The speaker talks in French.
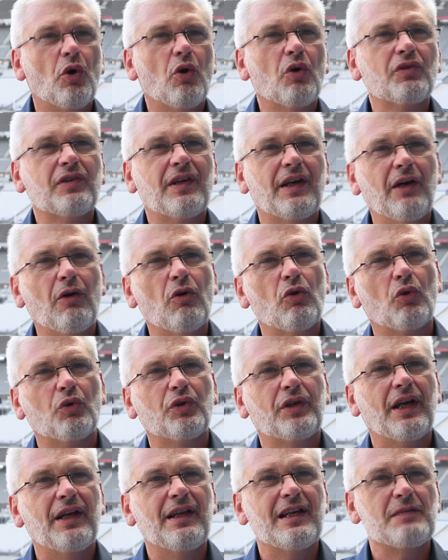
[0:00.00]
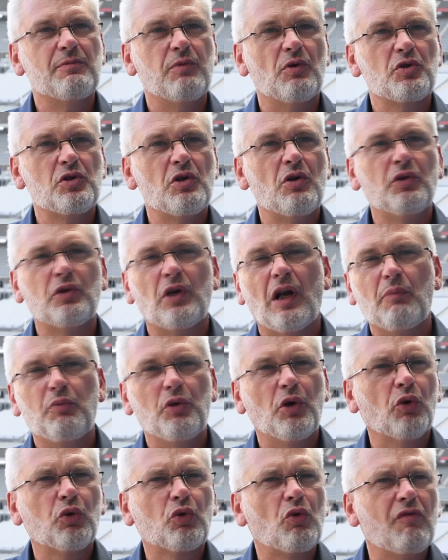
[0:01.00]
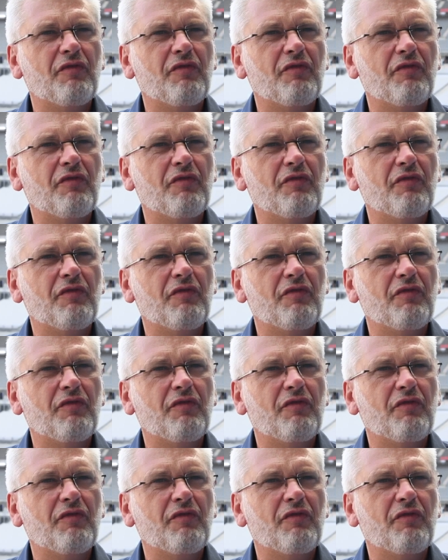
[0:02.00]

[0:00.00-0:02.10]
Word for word: de rentrer rencontrer un exposant dans la plus grande